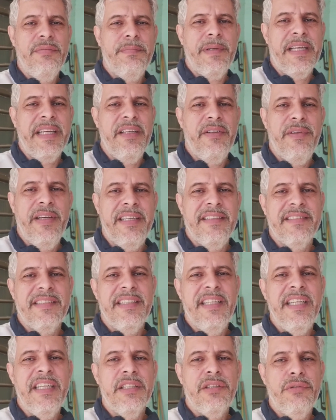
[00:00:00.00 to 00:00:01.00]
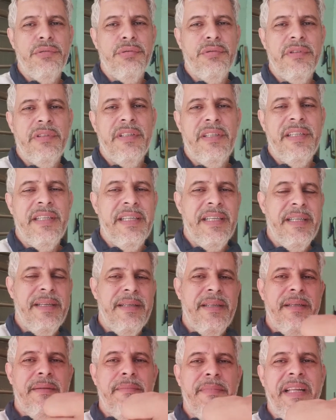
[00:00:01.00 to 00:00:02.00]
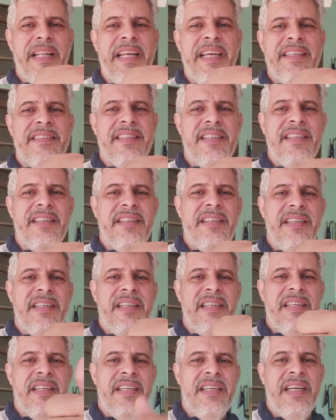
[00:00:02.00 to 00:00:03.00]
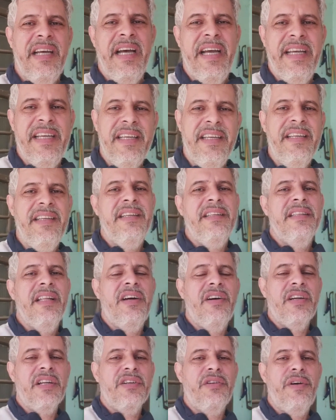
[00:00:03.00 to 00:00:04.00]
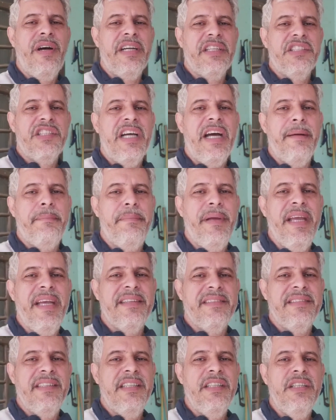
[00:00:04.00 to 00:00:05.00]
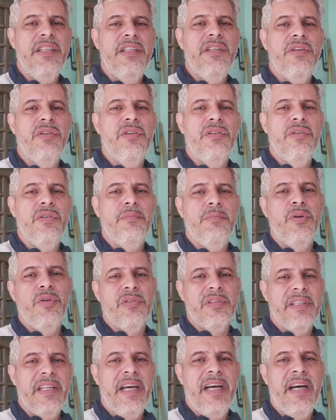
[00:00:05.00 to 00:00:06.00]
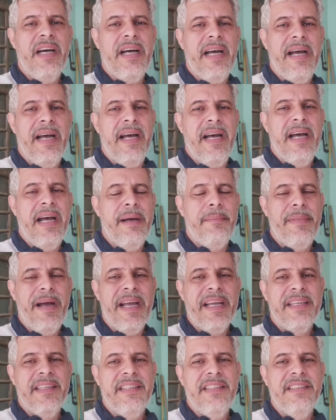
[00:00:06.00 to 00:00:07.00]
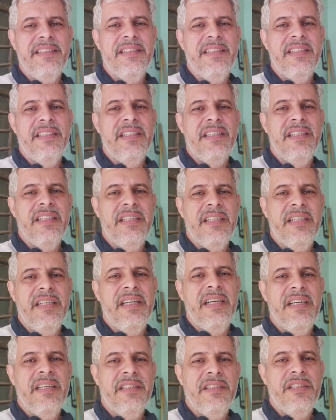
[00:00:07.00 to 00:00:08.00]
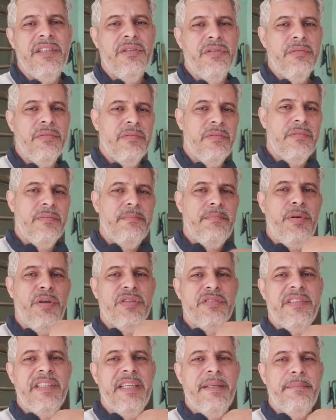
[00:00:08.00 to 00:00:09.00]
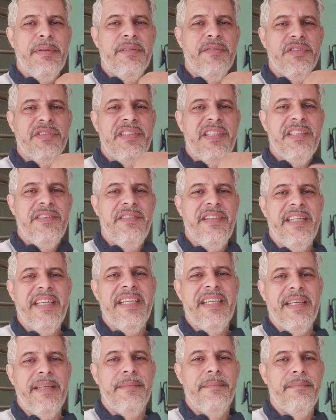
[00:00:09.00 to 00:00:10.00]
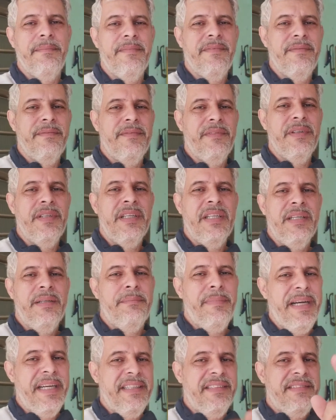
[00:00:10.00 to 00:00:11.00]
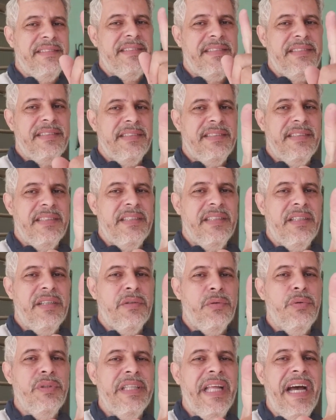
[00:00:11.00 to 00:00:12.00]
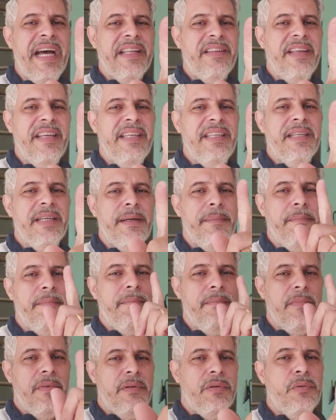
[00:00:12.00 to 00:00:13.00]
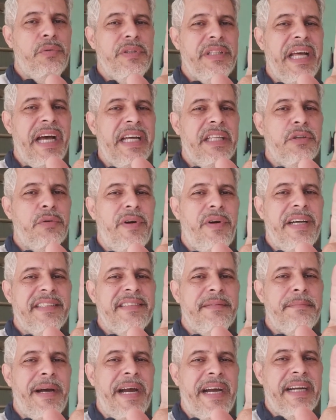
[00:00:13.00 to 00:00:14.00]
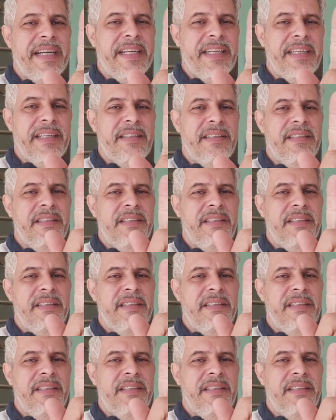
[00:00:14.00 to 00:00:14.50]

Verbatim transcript: para quem não é inscrito, beleza? Aí na hora que eu achar a peça aí, eu montar a, a máquina, eu posto aí para vocês verem aí. Mas cuidado, hein? Cuidado com essa marca.